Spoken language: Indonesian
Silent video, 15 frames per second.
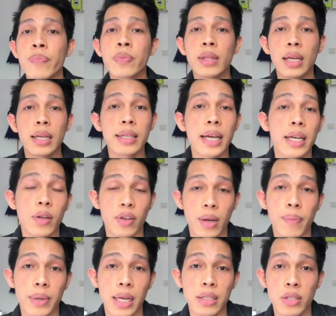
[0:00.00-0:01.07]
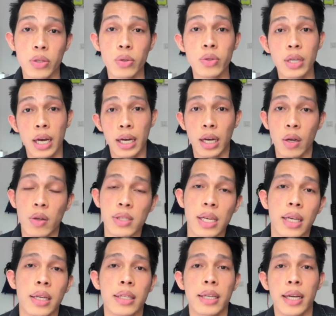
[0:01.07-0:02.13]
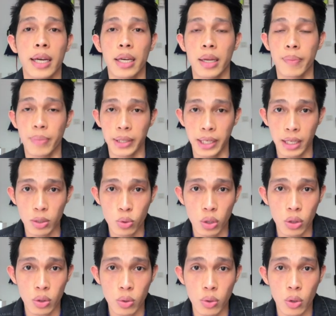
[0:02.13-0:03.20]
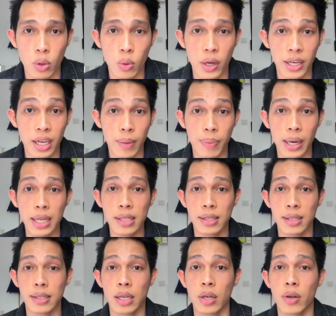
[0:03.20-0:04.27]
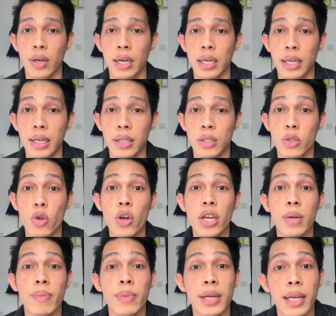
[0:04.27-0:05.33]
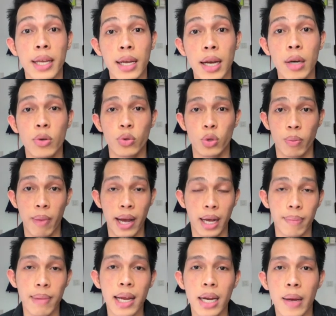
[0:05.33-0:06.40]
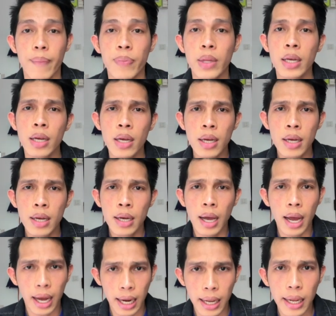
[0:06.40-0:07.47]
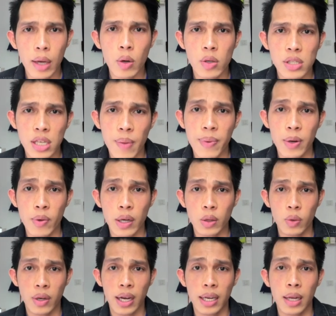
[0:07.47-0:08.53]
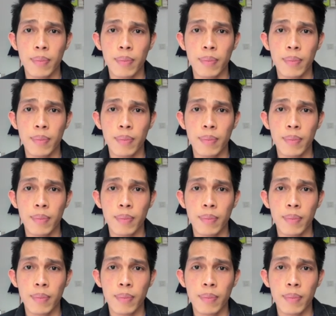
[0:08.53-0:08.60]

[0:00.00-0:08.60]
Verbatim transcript: dan orang Perancis juga kalau seandainya kalian pergi ke suatu keluarga Perancis kalau kalian join mereka untuk makan malam kalian harus siapin waktu kalian